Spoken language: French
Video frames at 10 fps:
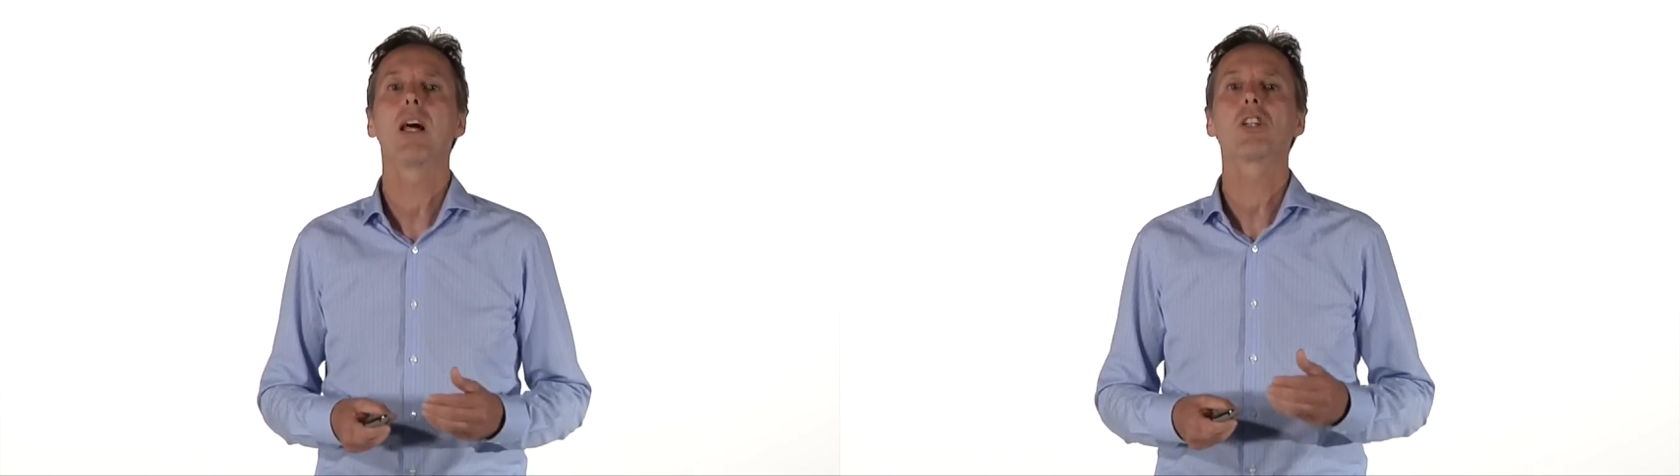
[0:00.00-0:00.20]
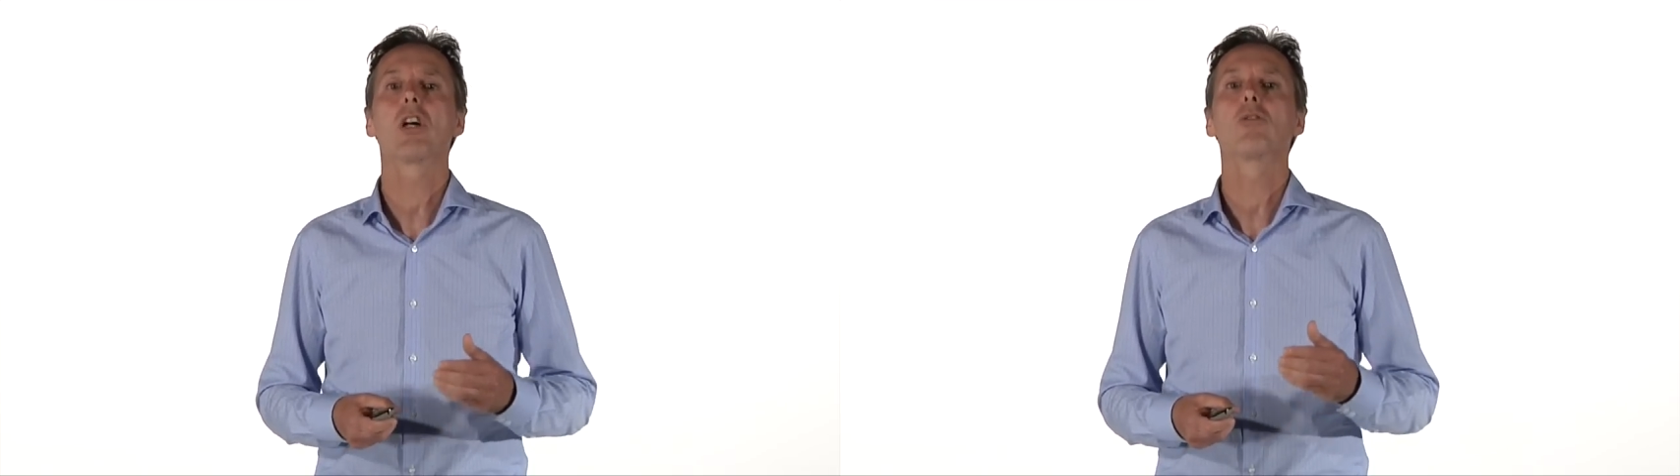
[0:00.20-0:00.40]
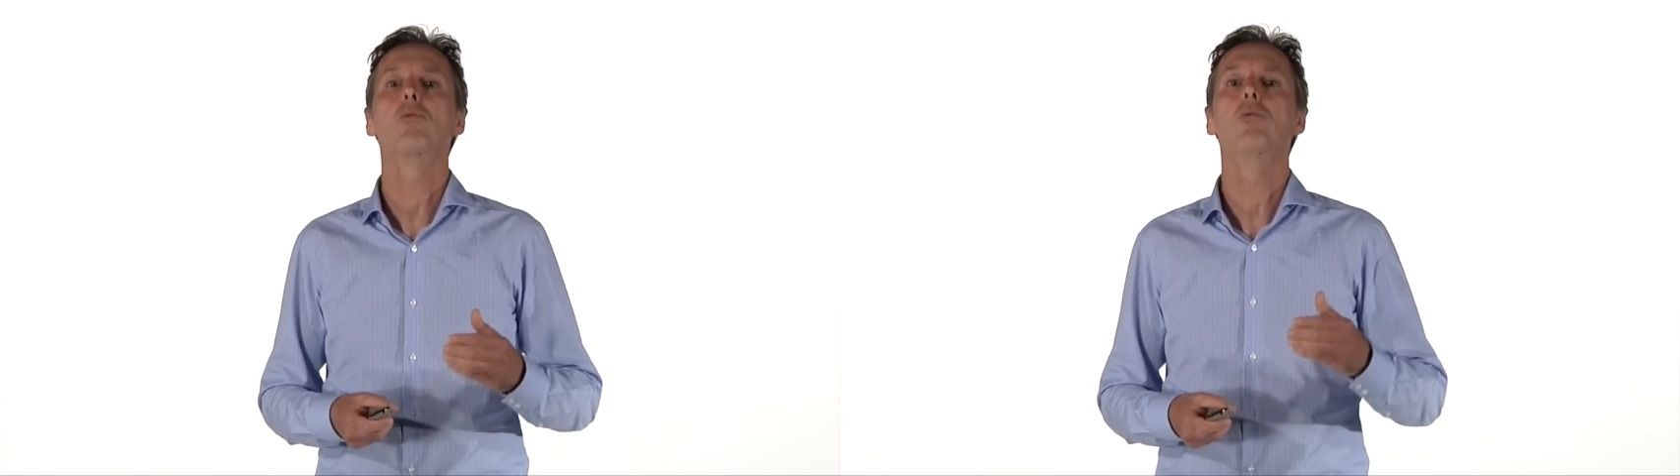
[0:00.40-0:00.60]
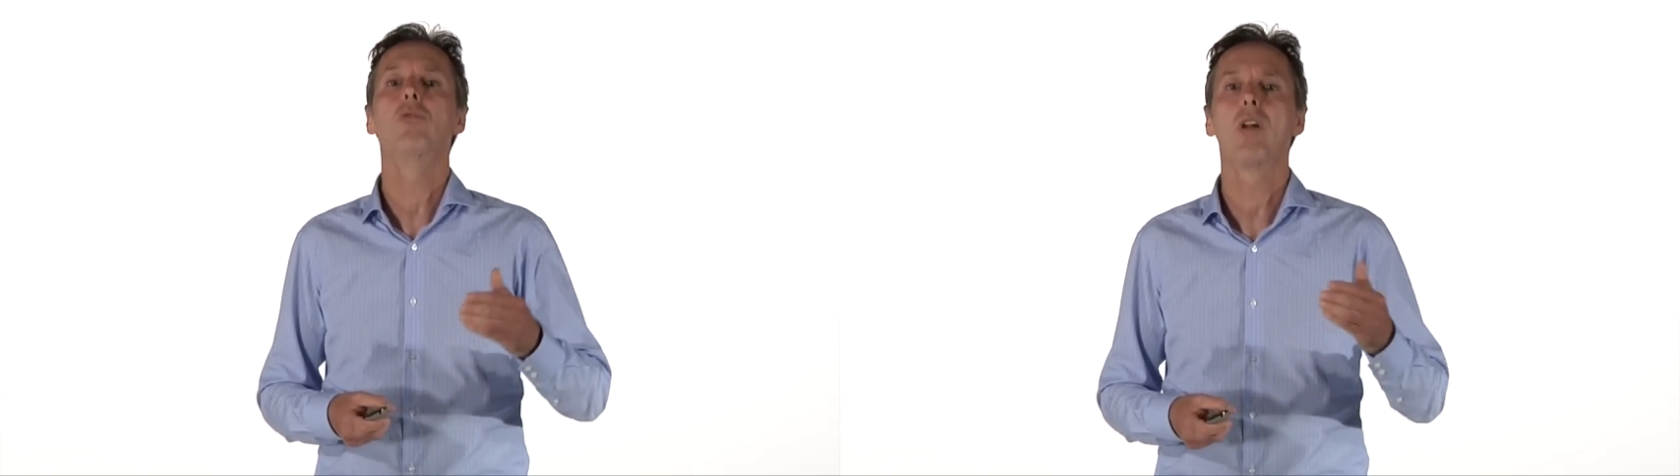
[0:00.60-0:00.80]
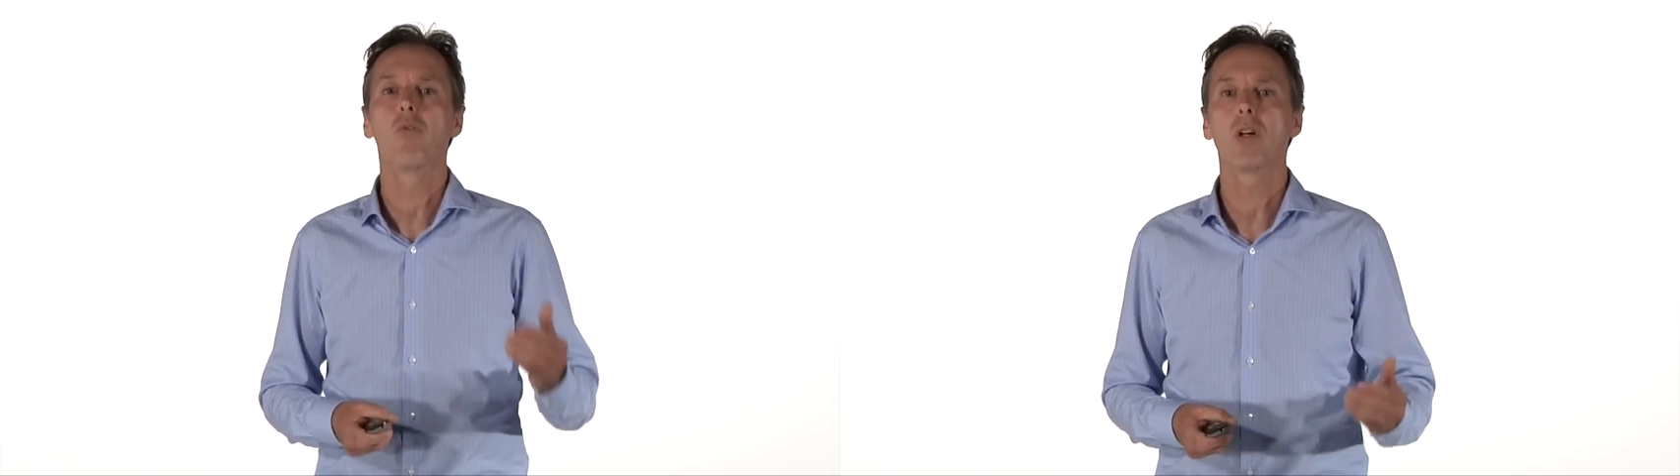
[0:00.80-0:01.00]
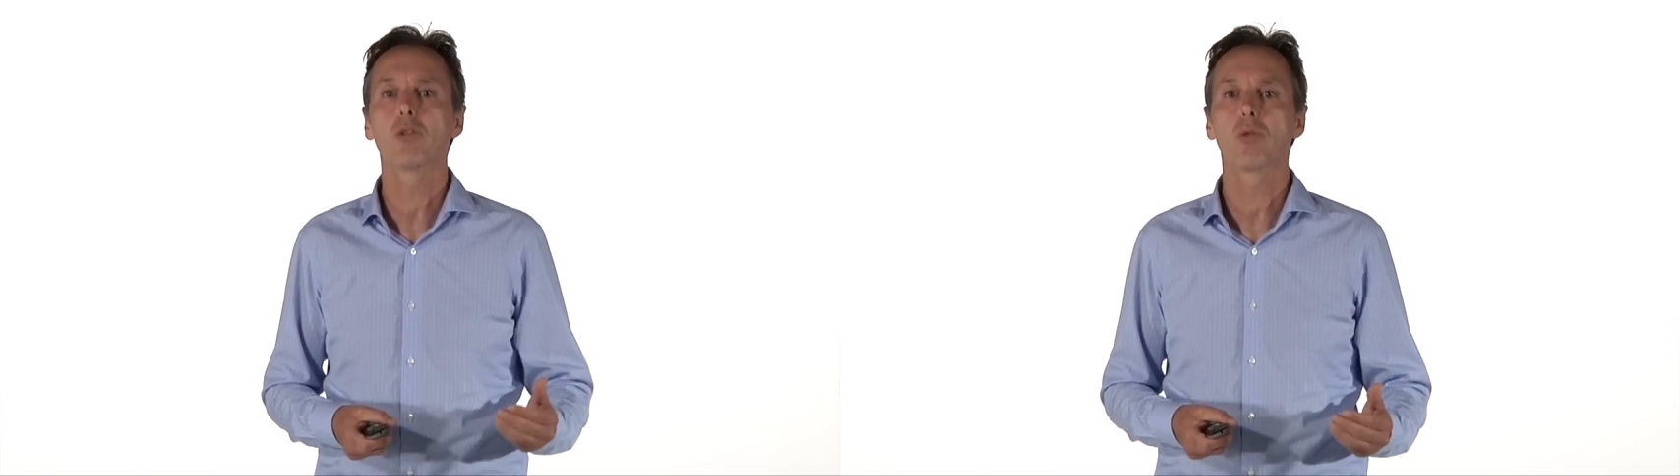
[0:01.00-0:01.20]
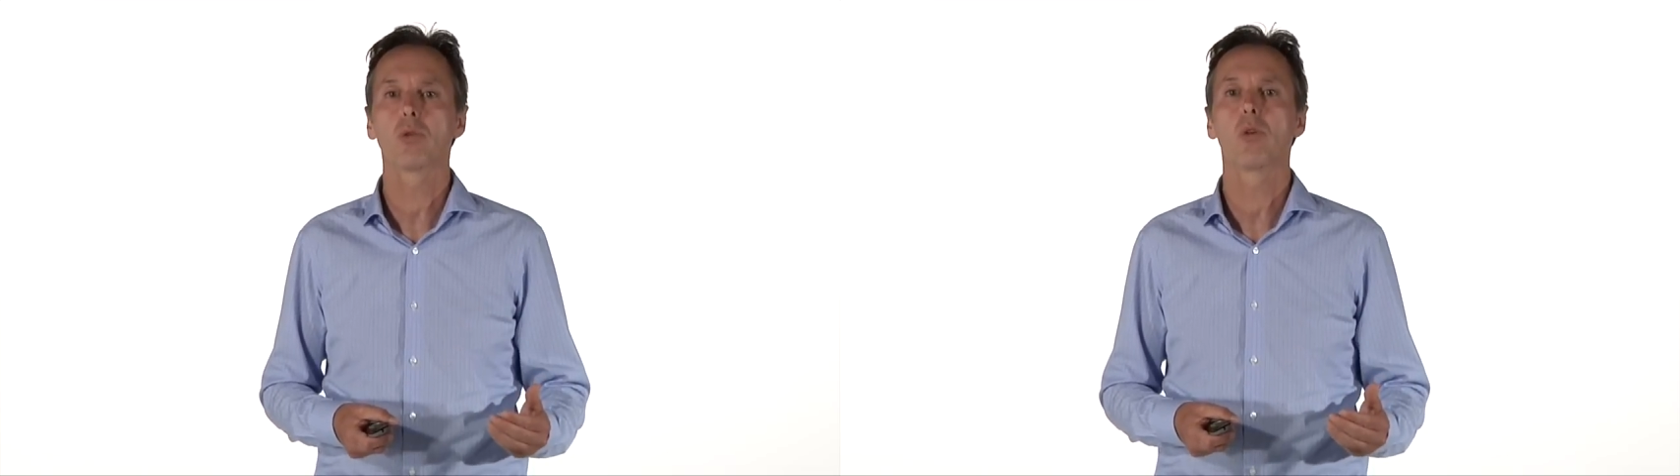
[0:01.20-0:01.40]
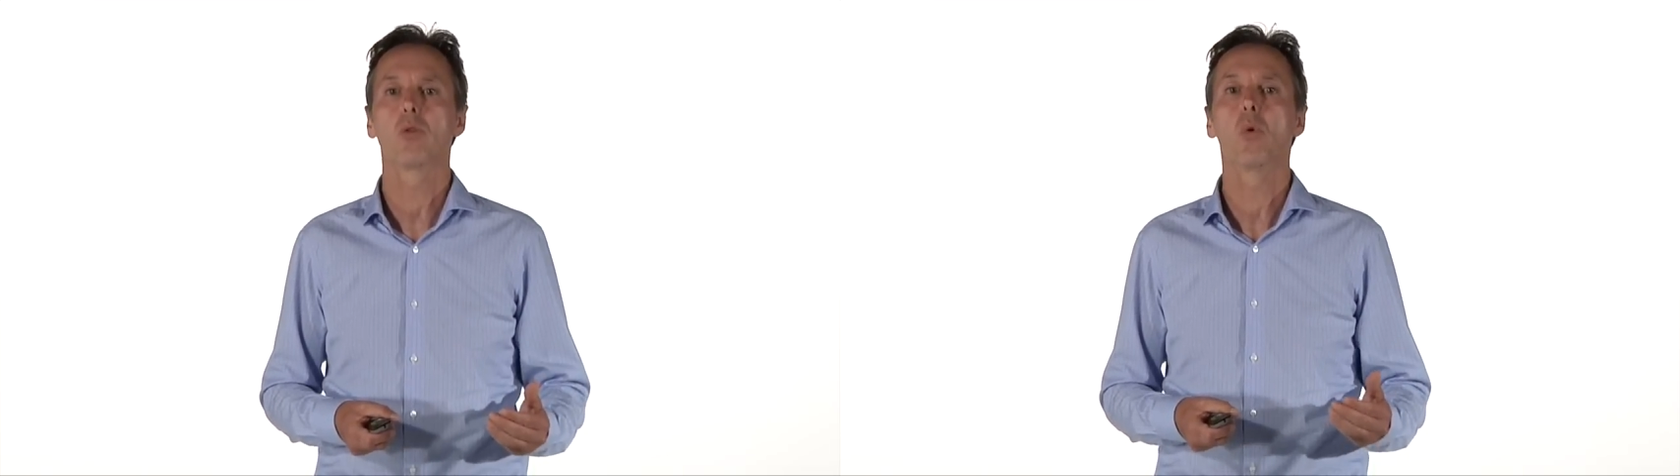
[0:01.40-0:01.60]
l'achat d'une nouvelle
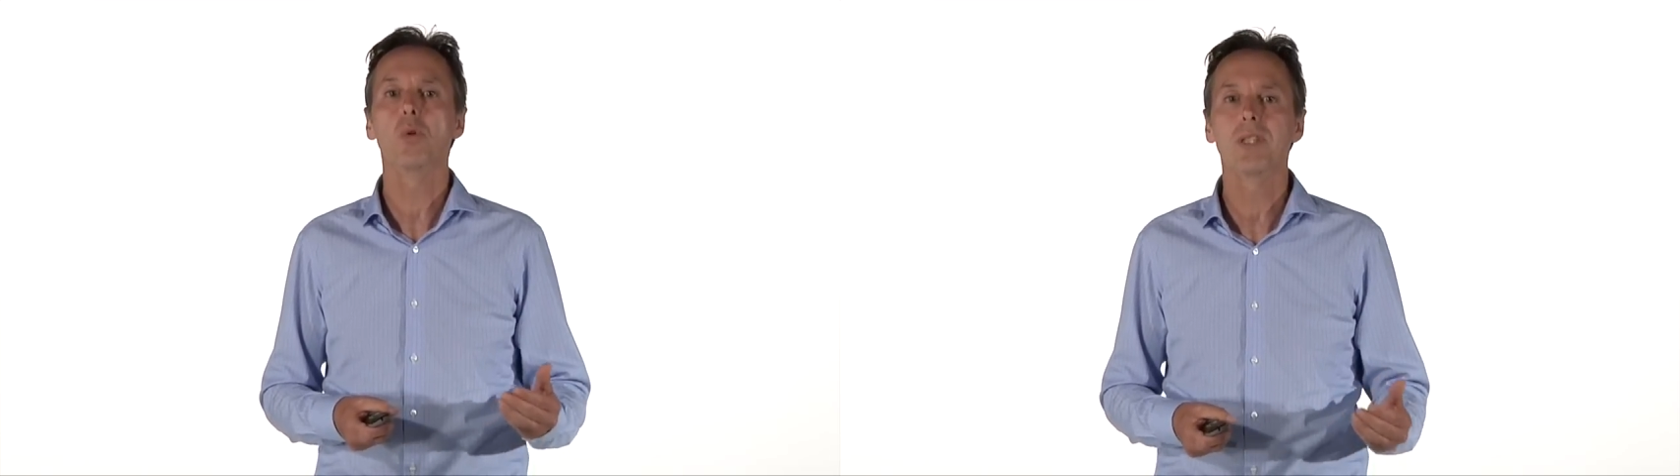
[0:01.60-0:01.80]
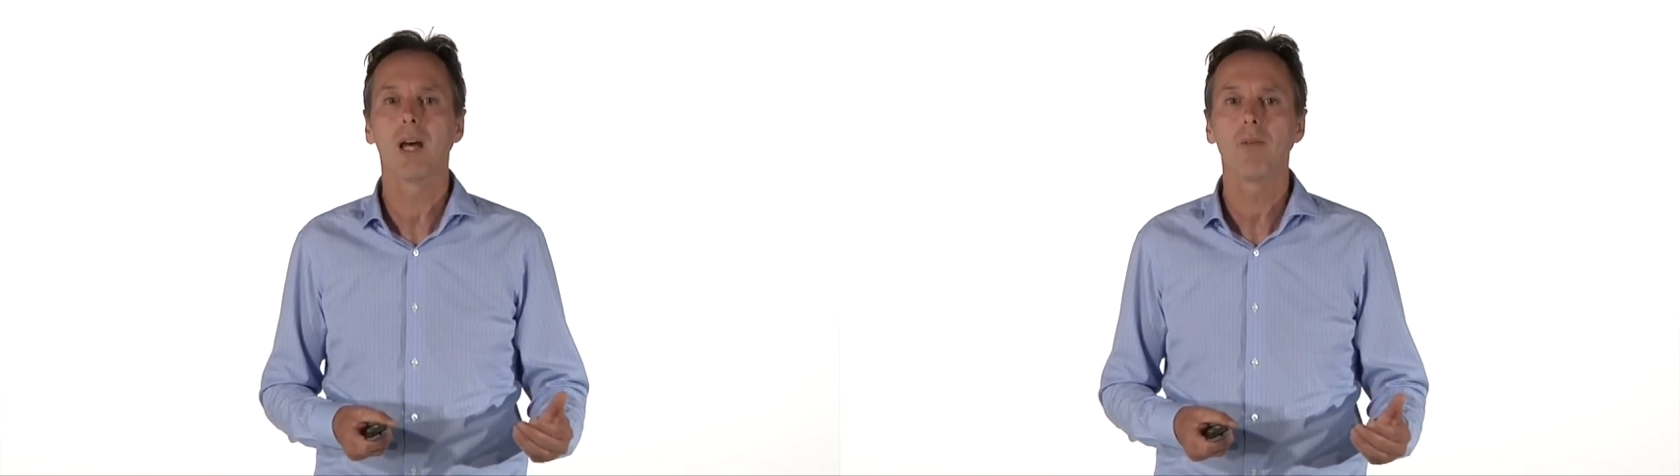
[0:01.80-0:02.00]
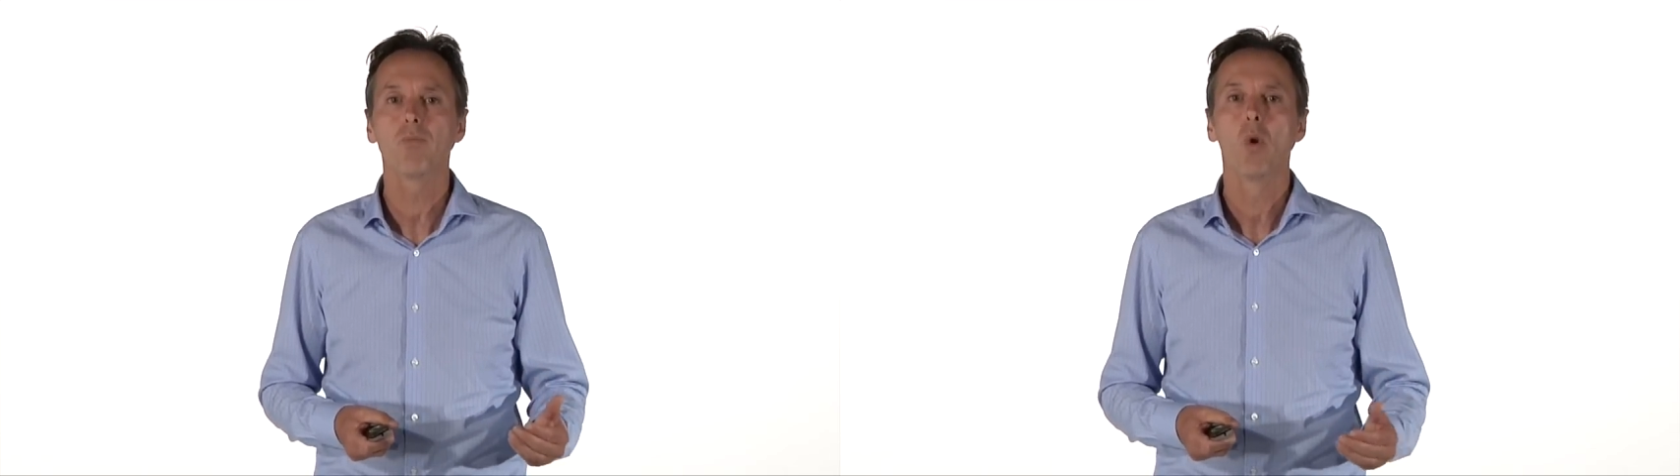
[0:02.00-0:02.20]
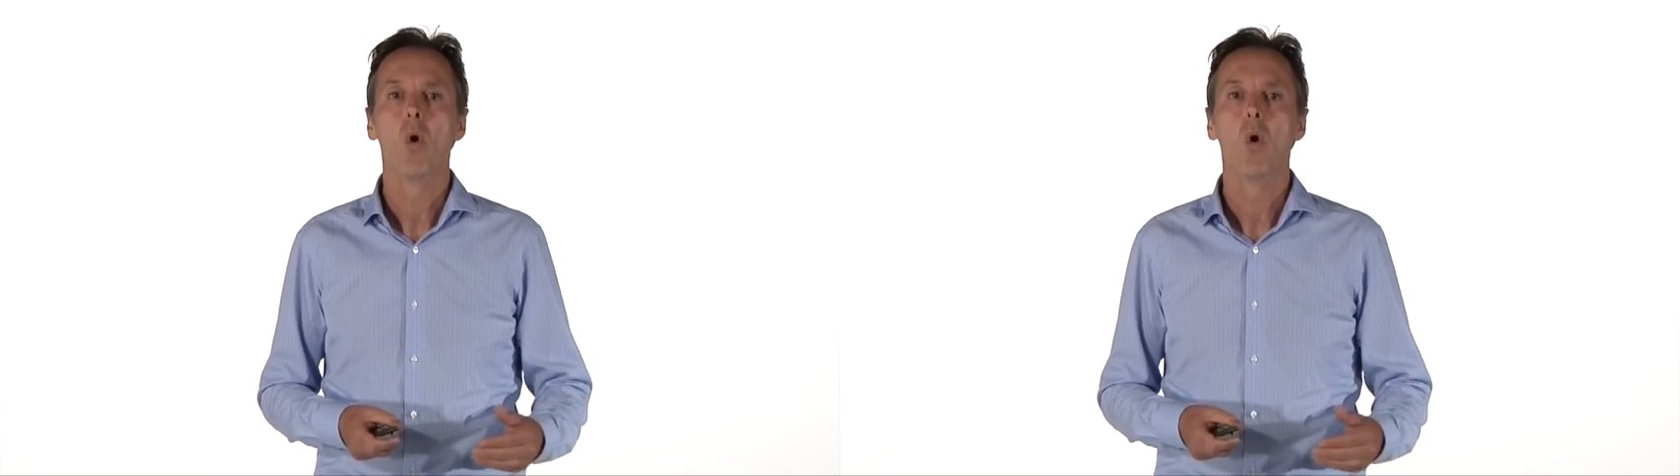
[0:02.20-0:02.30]
voiture de deux ans,